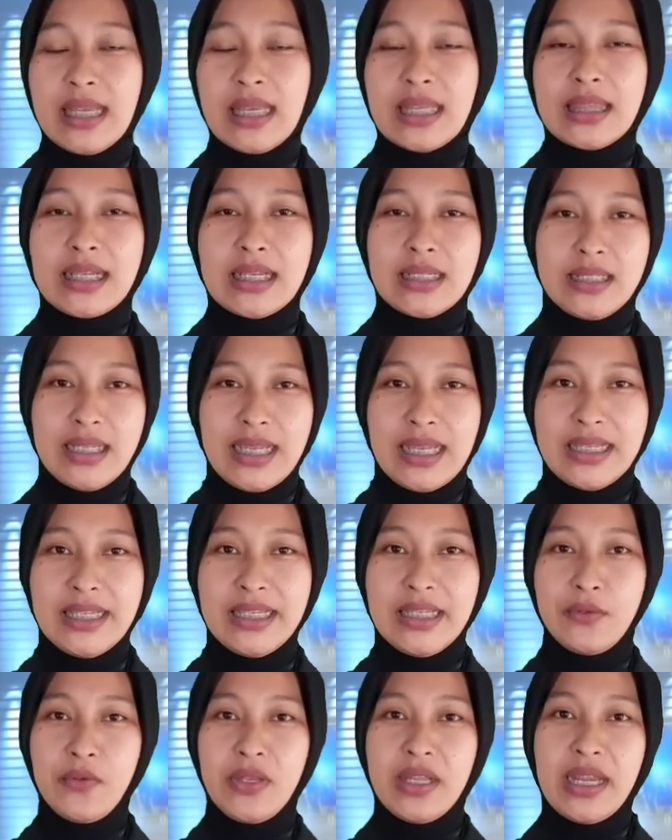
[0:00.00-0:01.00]
yang
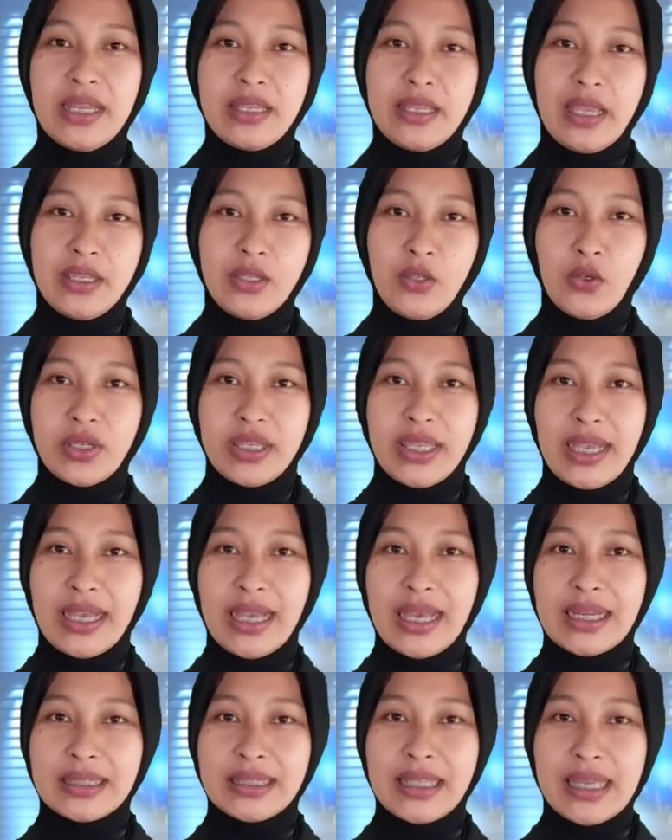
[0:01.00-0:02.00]
terjadi di wilayah
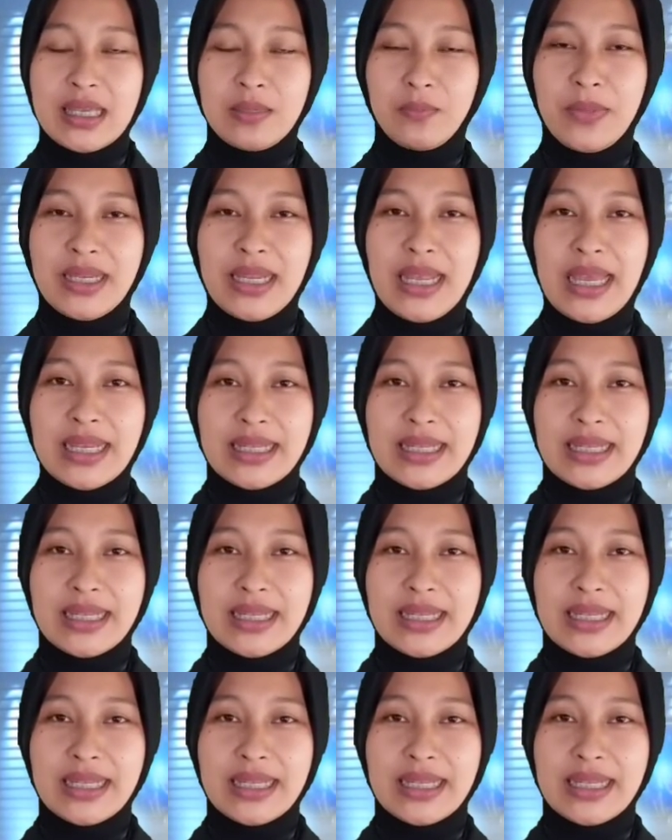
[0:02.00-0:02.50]
Yogyakarta pada